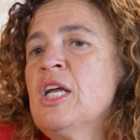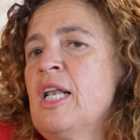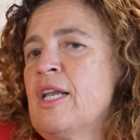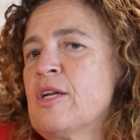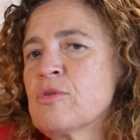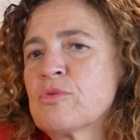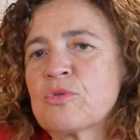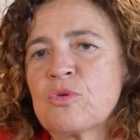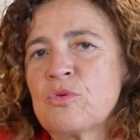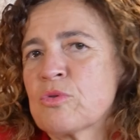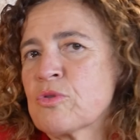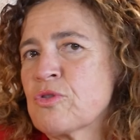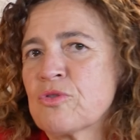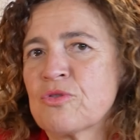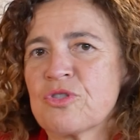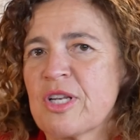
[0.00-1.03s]
L'anno
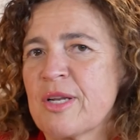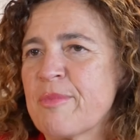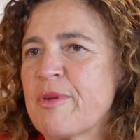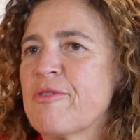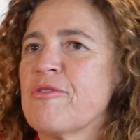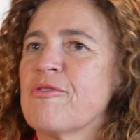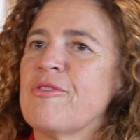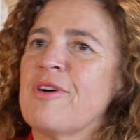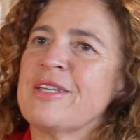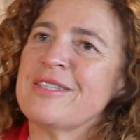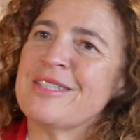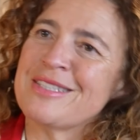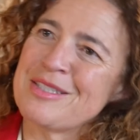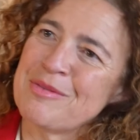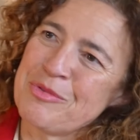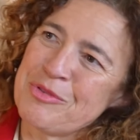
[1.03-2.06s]
scorso non ce l'abbiamo fatta,
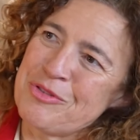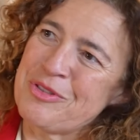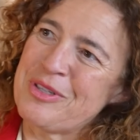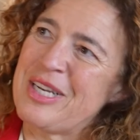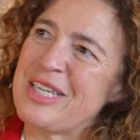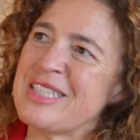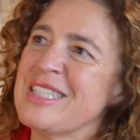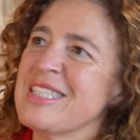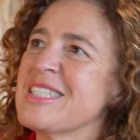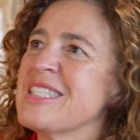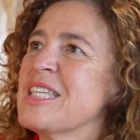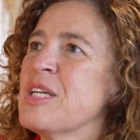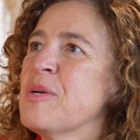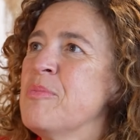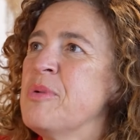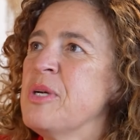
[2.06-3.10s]
siamo tornati in
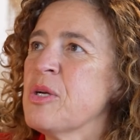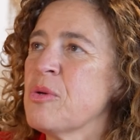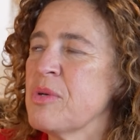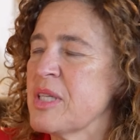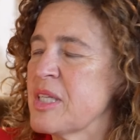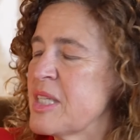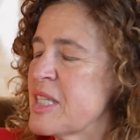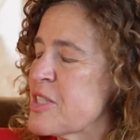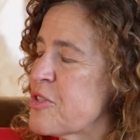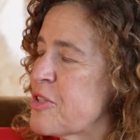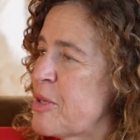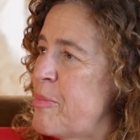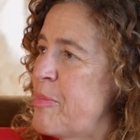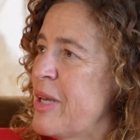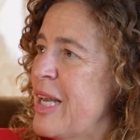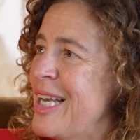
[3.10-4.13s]
Serie B, quindi adesso ad
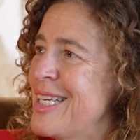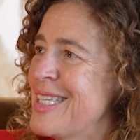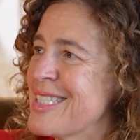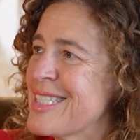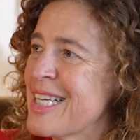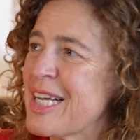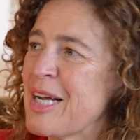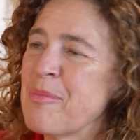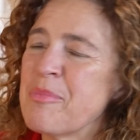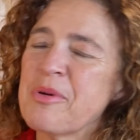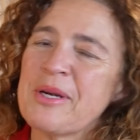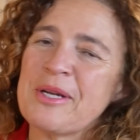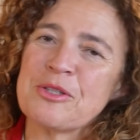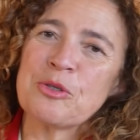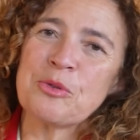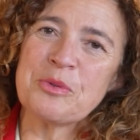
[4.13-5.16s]
aprile inizia il
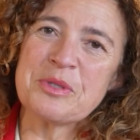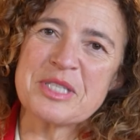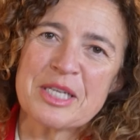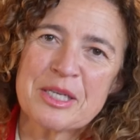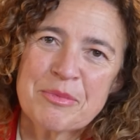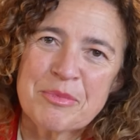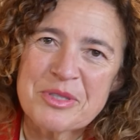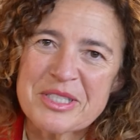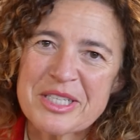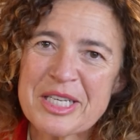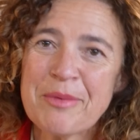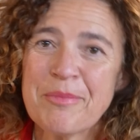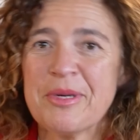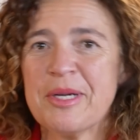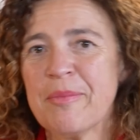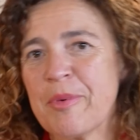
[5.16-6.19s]
campionato in cui saremo in
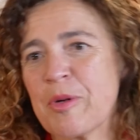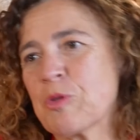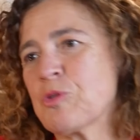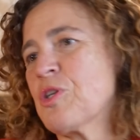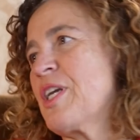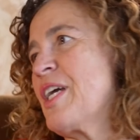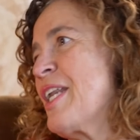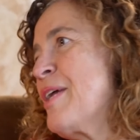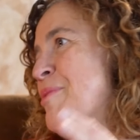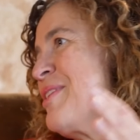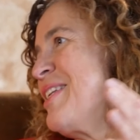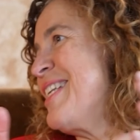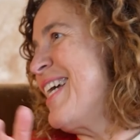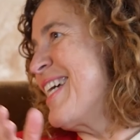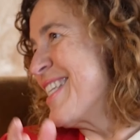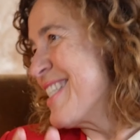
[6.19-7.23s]
Serie B, però cercheremo di
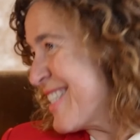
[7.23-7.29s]
andare